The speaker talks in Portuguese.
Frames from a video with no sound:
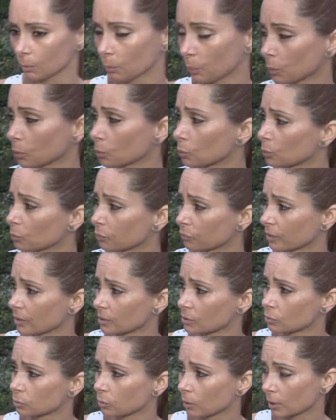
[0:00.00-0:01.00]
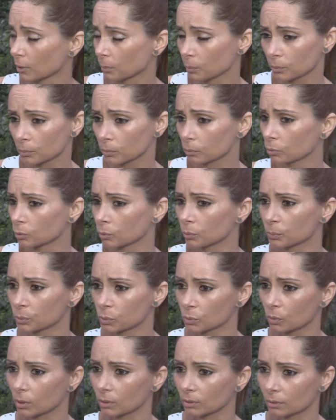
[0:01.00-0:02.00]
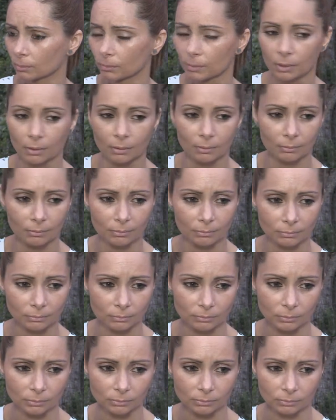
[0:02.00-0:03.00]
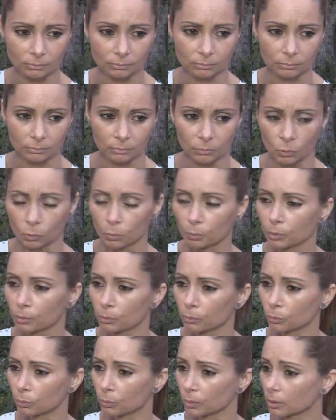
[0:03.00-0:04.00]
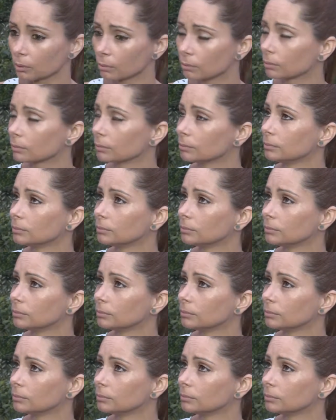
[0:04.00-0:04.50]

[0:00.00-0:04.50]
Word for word: Pelo que faço lá e pelo que o pessoal também convive comigo